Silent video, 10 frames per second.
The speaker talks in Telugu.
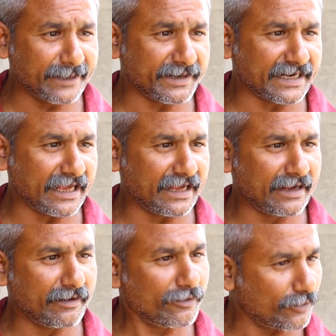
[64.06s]
నేనే పెట్టాను
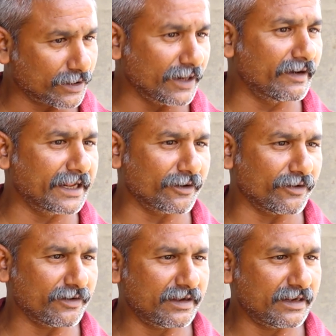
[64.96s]
గుడ్లవల్లేరులో